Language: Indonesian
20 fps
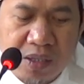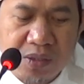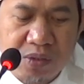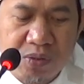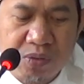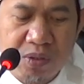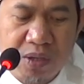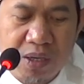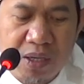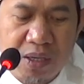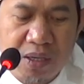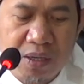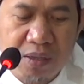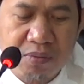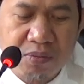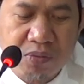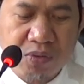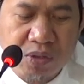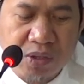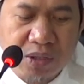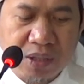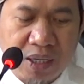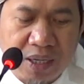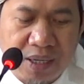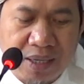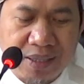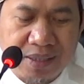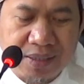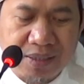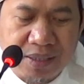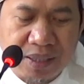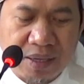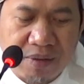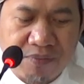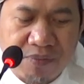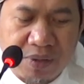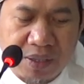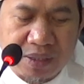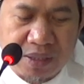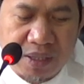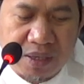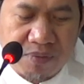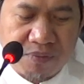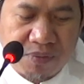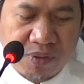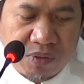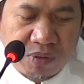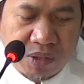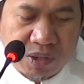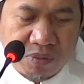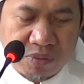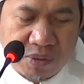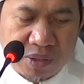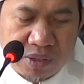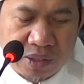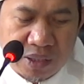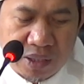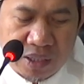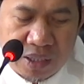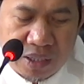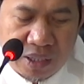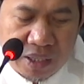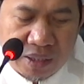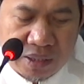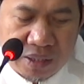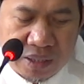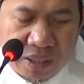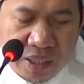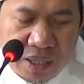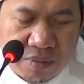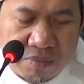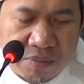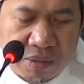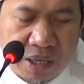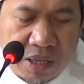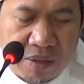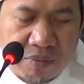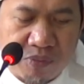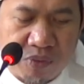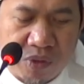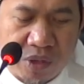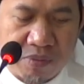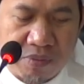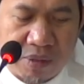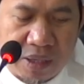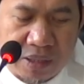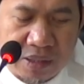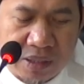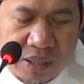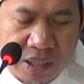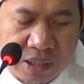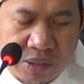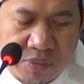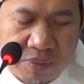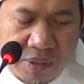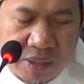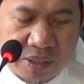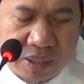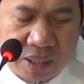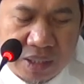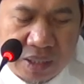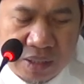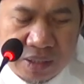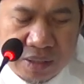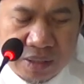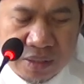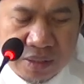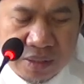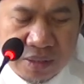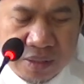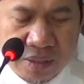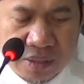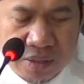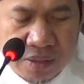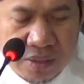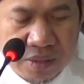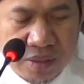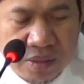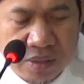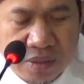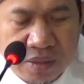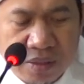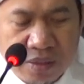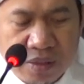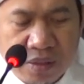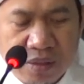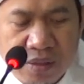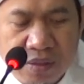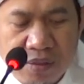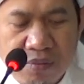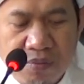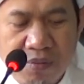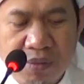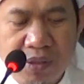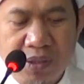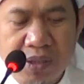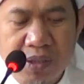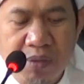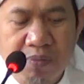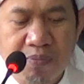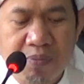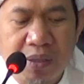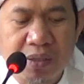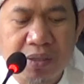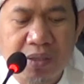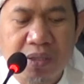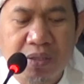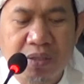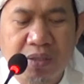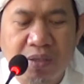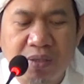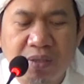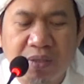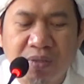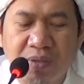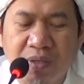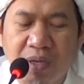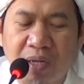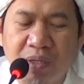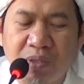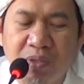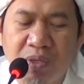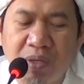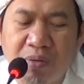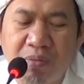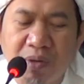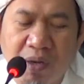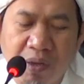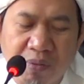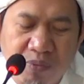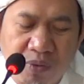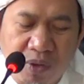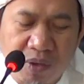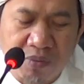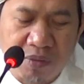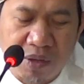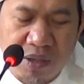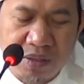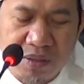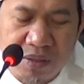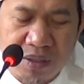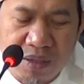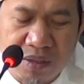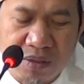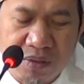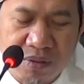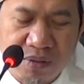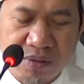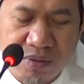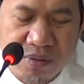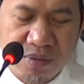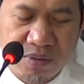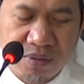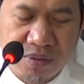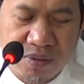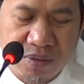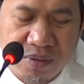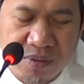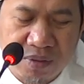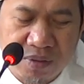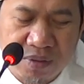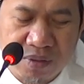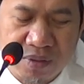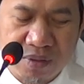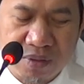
sula mujazafata fi wasfi sekira tidak melampaui batas pada mensifatinya. Jangan juga melampaui batas. Ya.